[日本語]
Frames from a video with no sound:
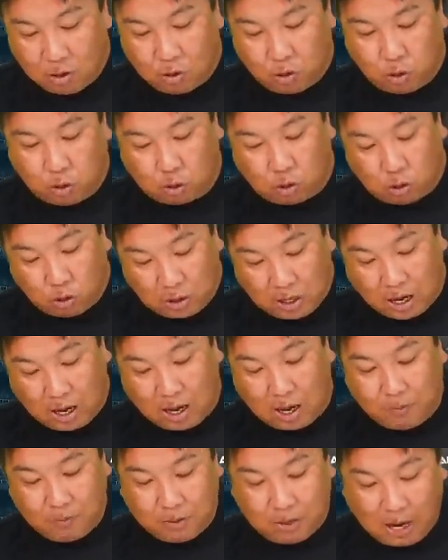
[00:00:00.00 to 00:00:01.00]
福
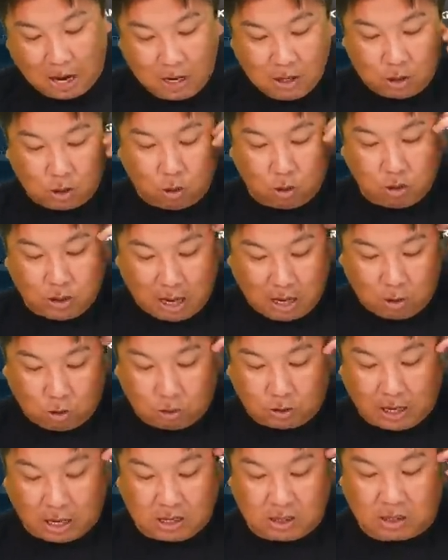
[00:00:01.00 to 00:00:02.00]
永、ライトフライ、
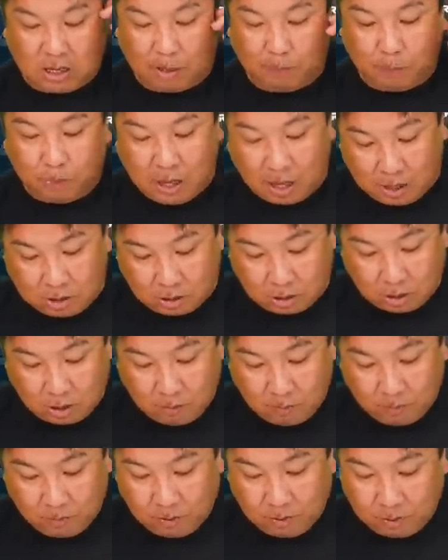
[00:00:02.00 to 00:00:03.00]
これタッチアップできず。
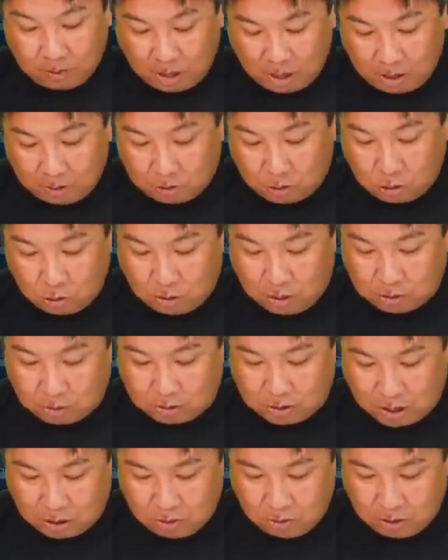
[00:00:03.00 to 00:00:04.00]
で、
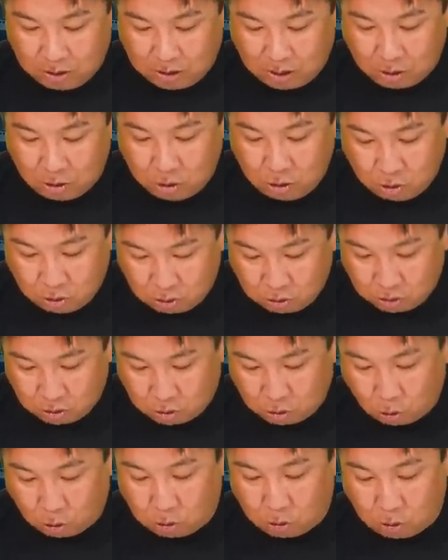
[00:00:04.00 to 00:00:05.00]
ツーアウト三塁が龍空、
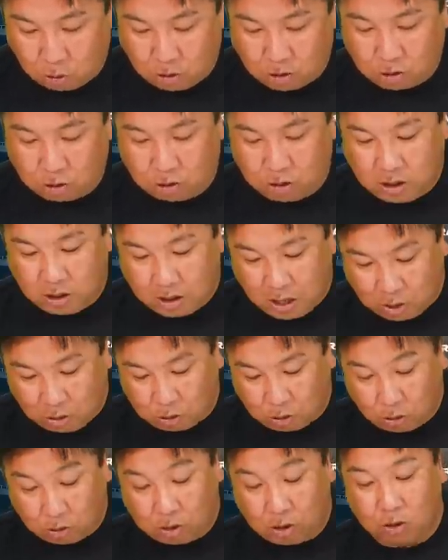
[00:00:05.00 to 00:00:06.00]
ショートゴロ、
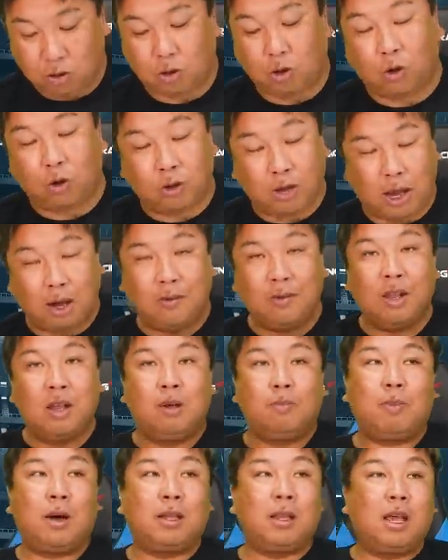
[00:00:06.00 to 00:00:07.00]
スリーアウトっていうところで、
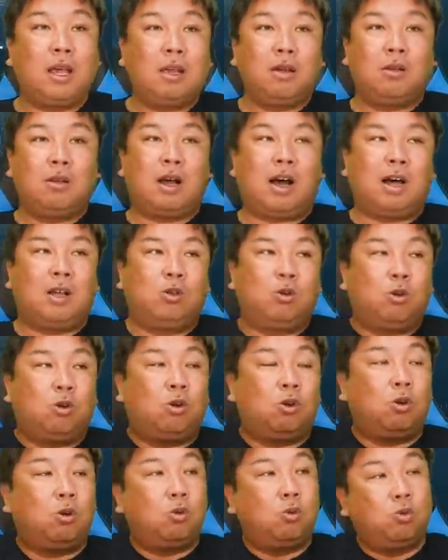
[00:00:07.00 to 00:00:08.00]
まあね、あ
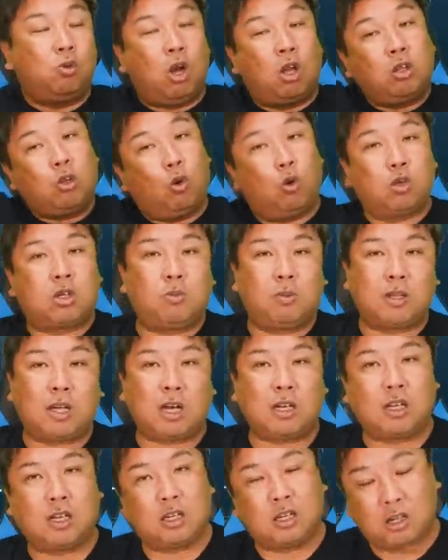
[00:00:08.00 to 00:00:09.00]
の、なんで大島
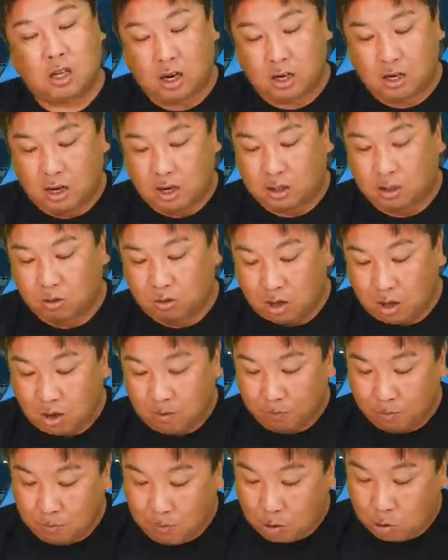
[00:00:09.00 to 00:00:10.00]
代打出さないんやっていうね、
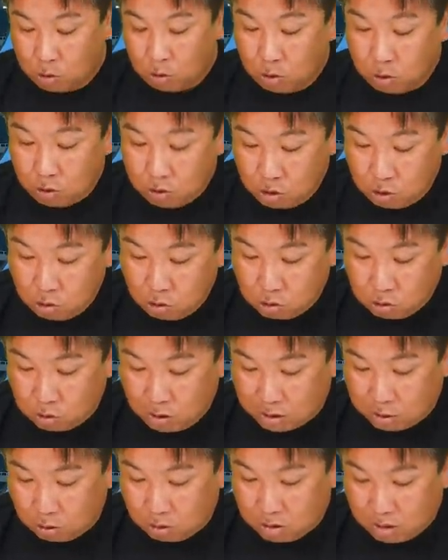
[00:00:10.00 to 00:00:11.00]
まあ、この龍空
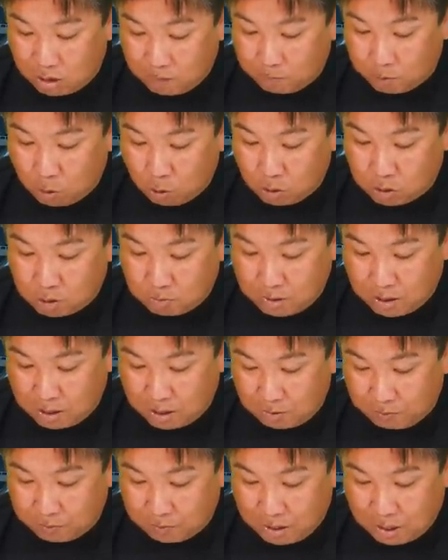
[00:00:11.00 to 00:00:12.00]
の後にね、大島
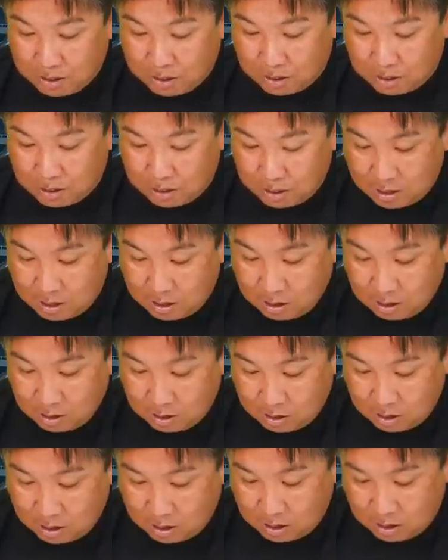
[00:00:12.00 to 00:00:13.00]
が代打でね、
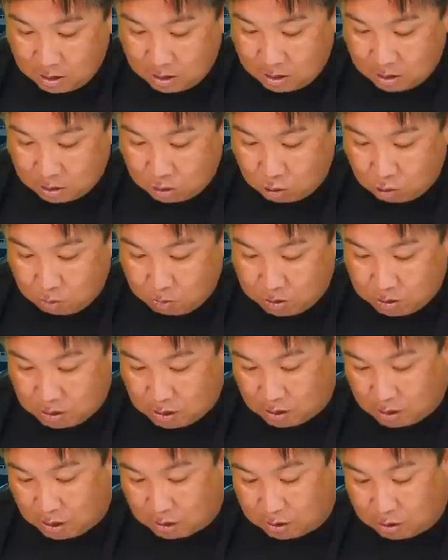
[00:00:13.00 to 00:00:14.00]
えー、準備し
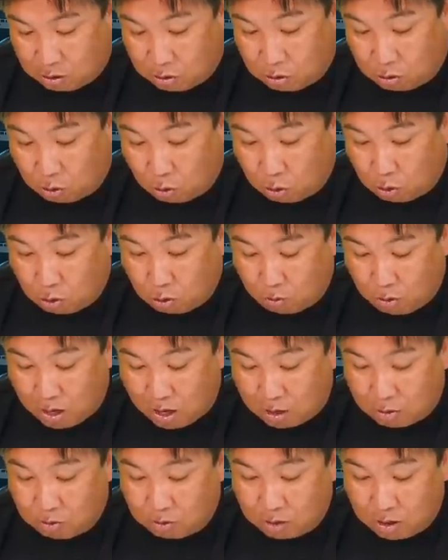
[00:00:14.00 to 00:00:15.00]
てたっていうところ
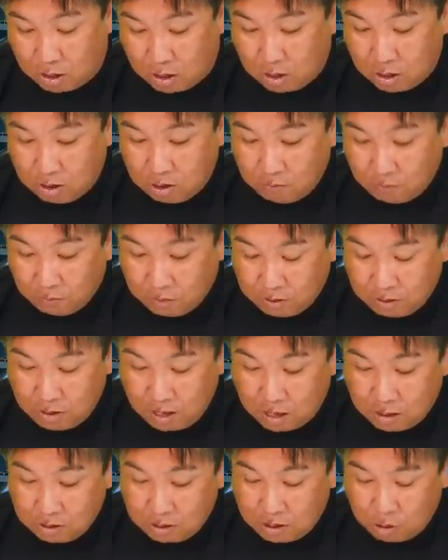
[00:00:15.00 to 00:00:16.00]
もあるんでね、
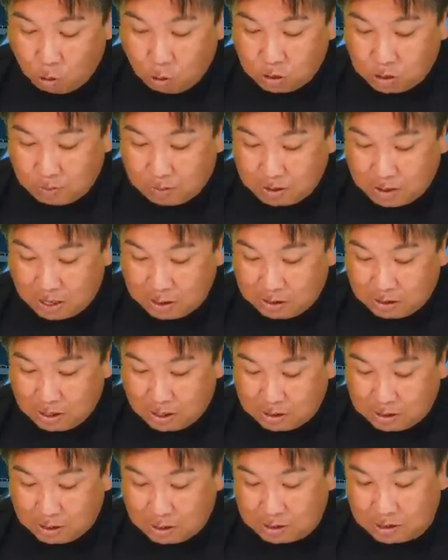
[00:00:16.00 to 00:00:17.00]
なんで大島代
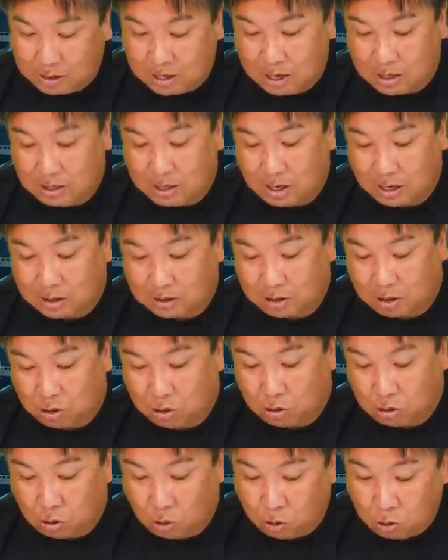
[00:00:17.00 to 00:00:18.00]
打出さないんやって
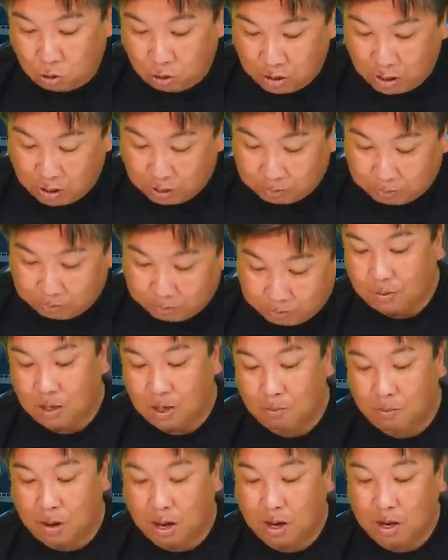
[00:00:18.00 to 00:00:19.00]
いうところで、
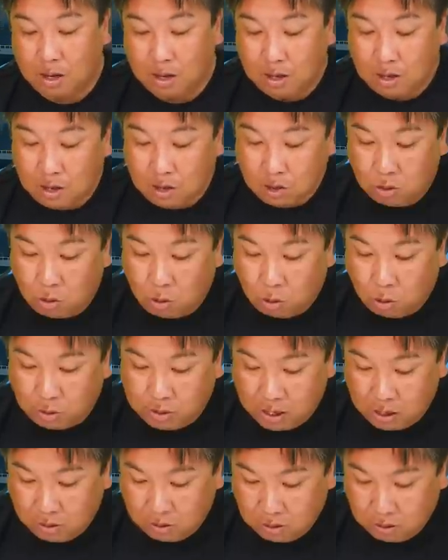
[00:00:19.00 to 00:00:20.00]
まあ、ここ
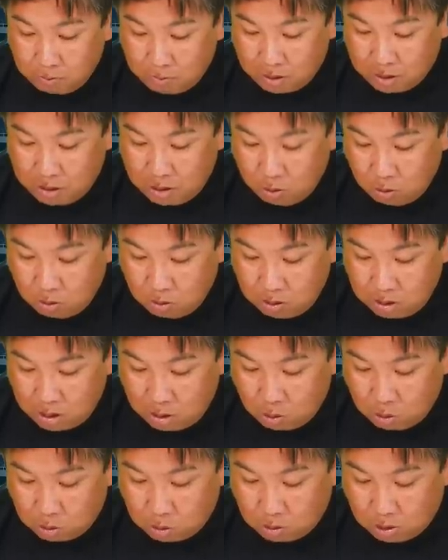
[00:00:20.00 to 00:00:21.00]
ね、まあ、いろんな
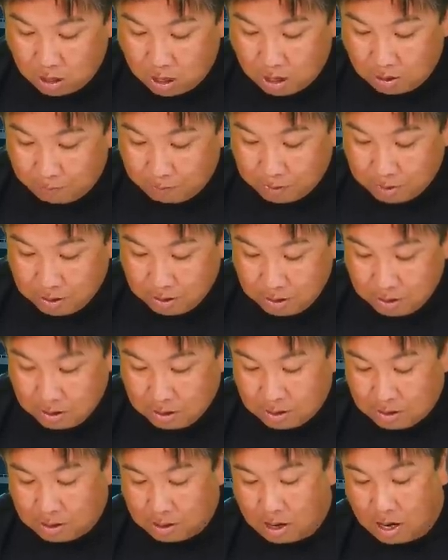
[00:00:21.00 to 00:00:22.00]
ことが
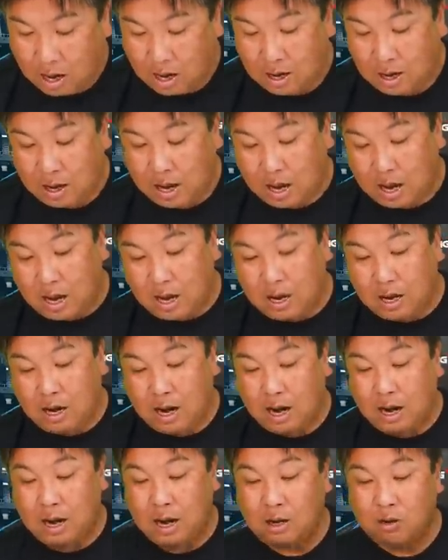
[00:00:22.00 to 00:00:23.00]
考え
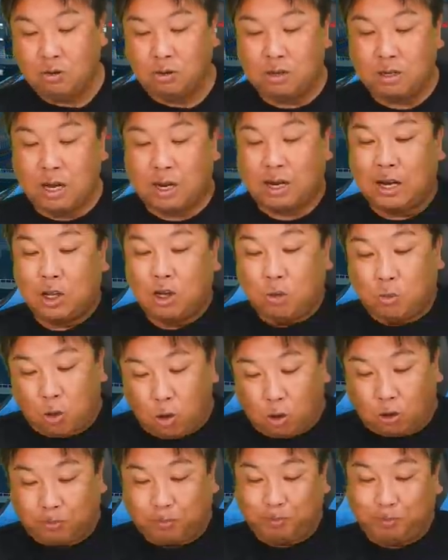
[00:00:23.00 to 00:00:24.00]
られるんだけど
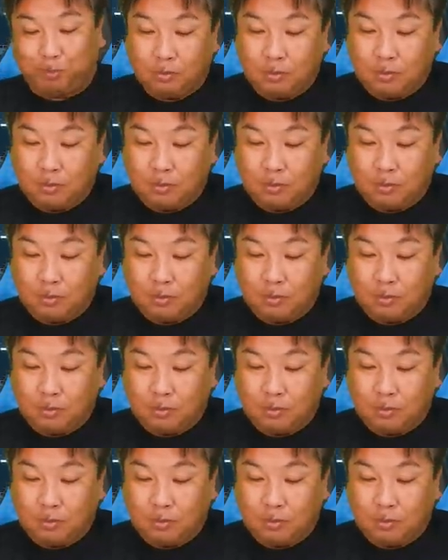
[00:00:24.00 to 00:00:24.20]
も、